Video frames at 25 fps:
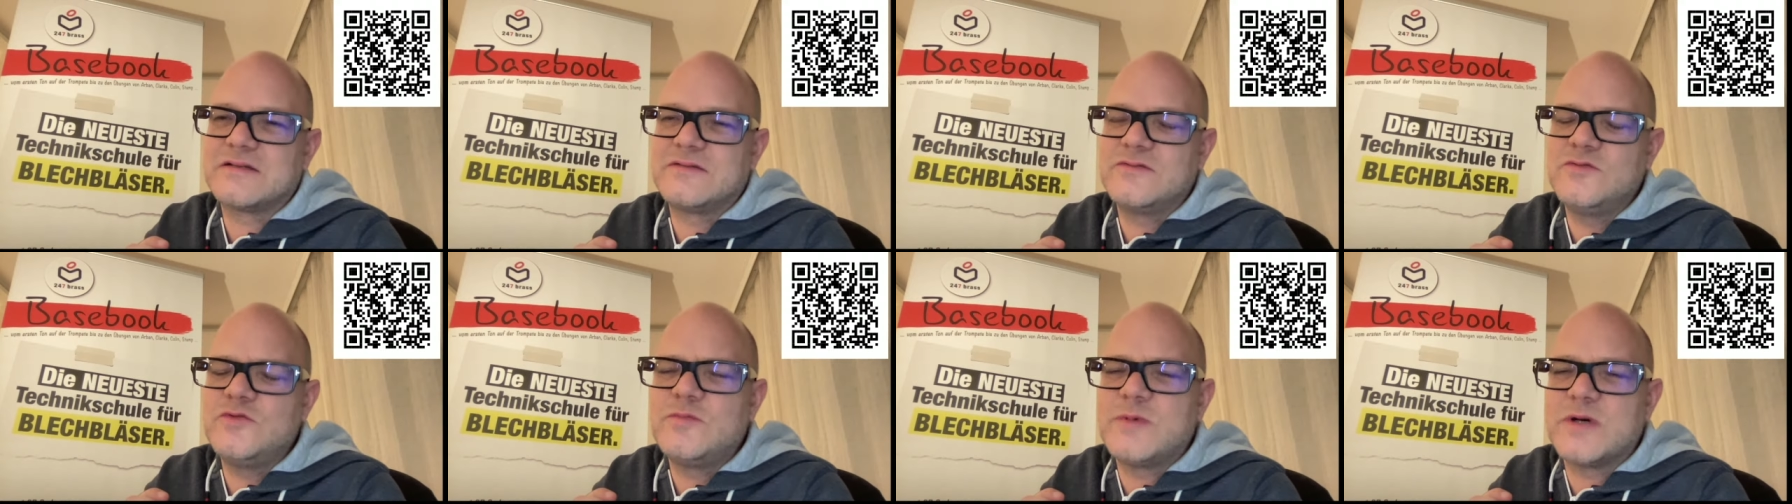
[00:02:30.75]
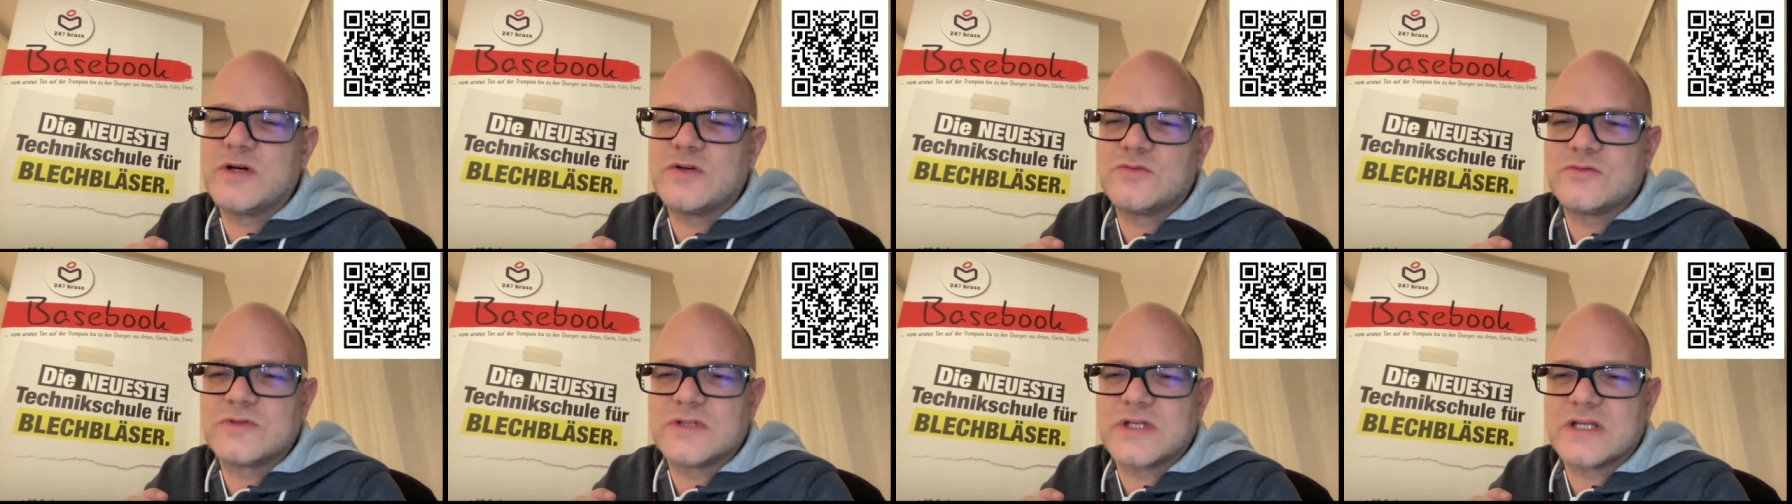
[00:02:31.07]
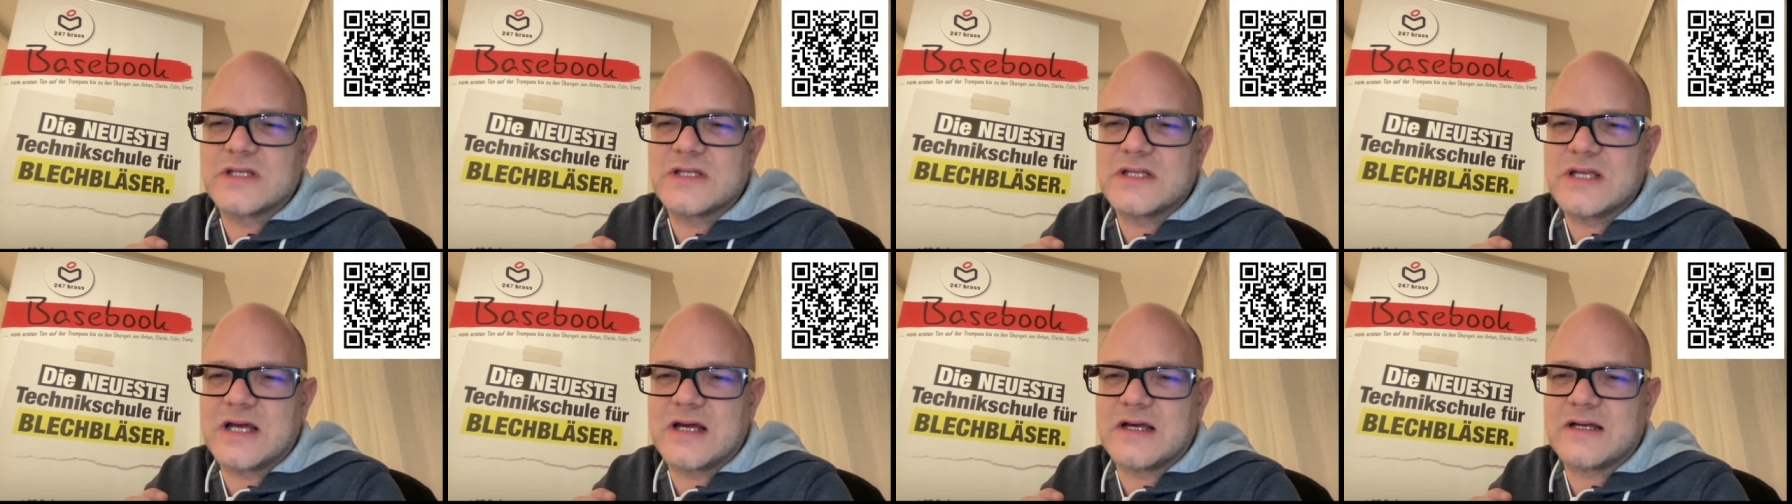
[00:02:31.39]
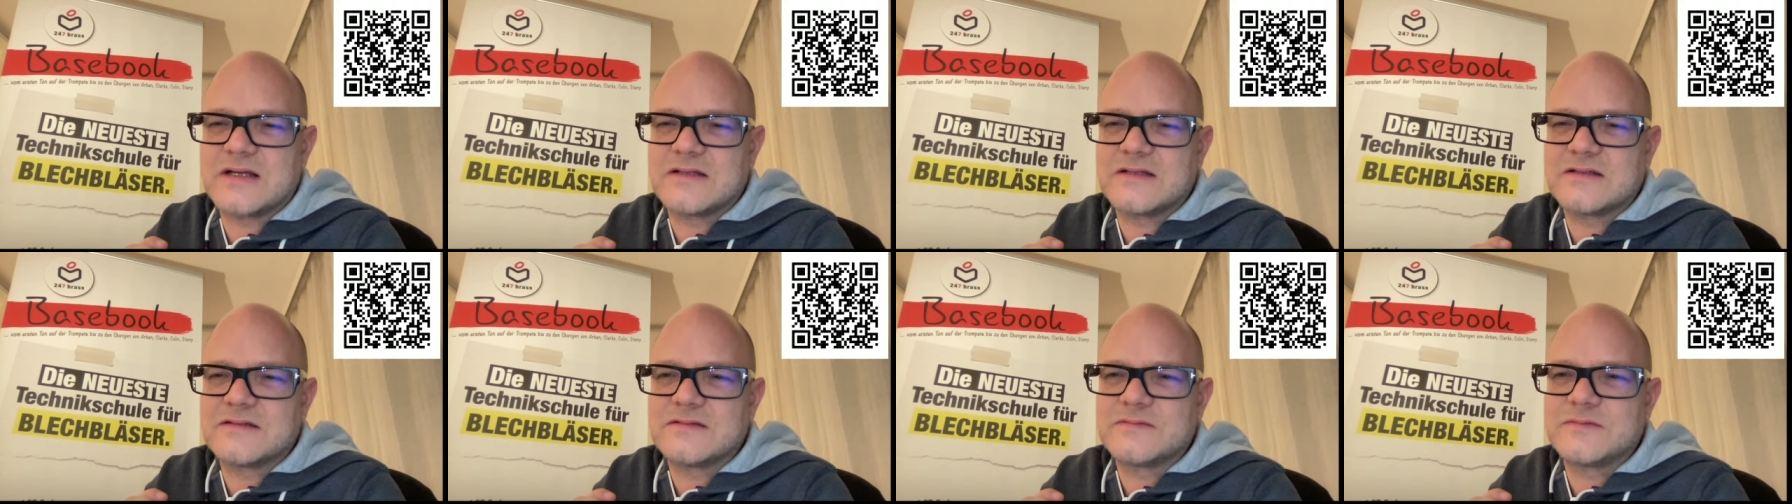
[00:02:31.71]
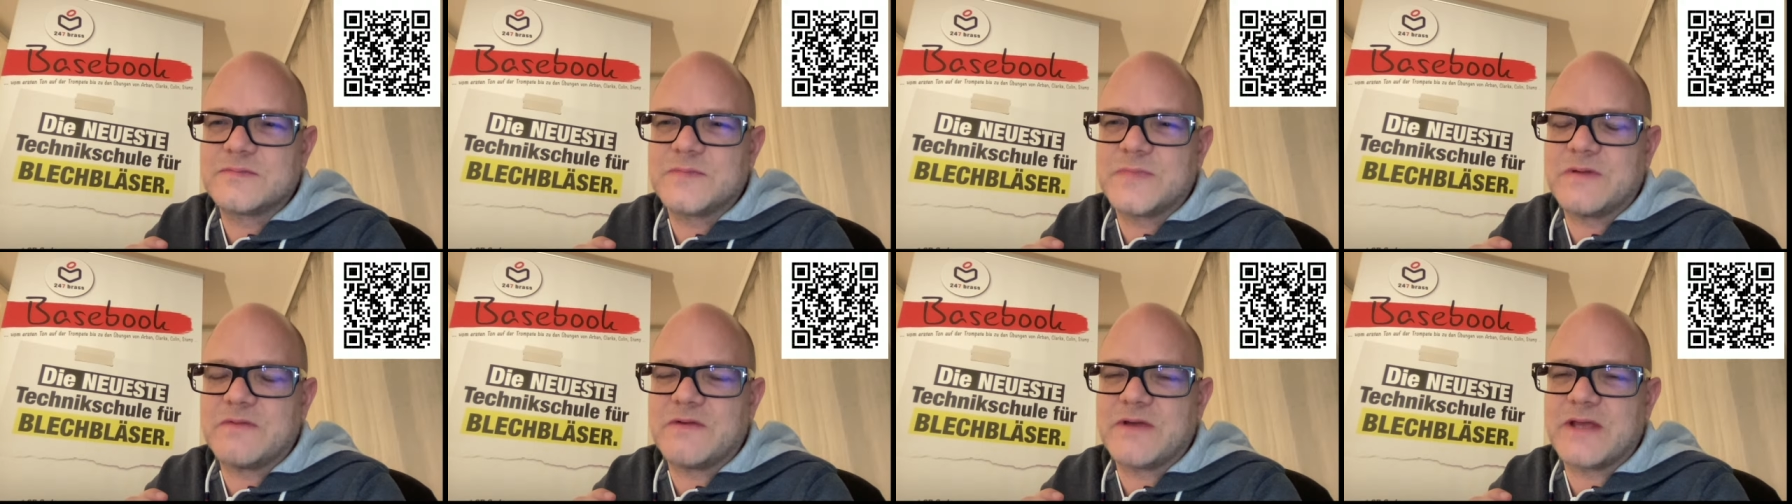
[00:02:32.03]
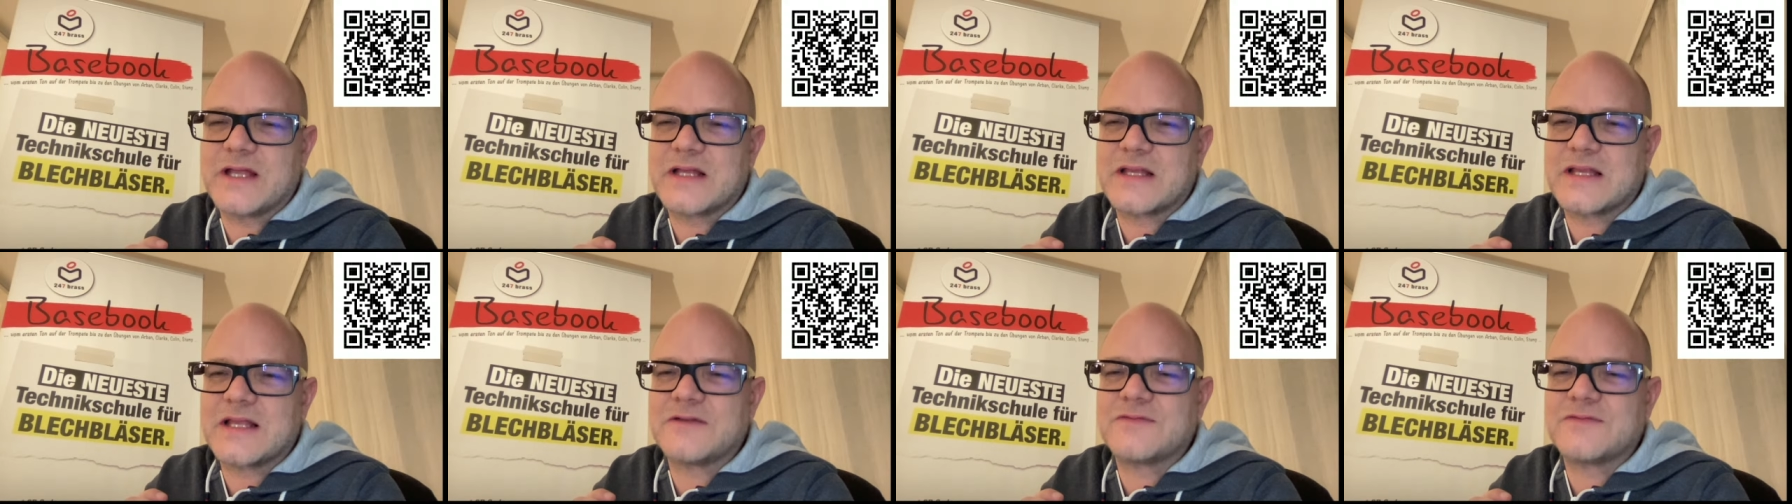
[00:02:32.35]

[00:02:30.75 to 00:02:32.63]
über 100 Jahre bewährt.